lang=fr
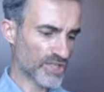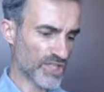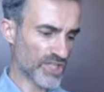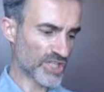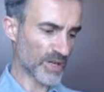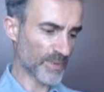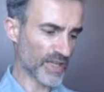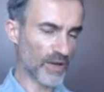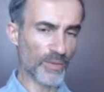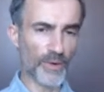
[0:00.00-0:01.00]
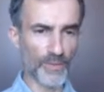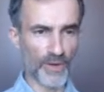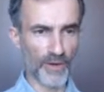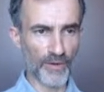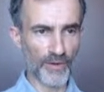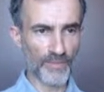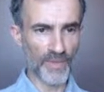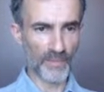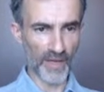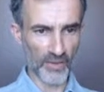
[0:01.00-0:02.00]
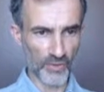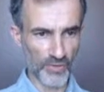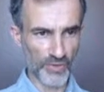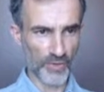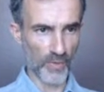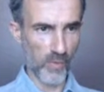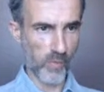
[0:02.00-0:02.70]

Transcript: j'ai déjà pris amplement mes précautions.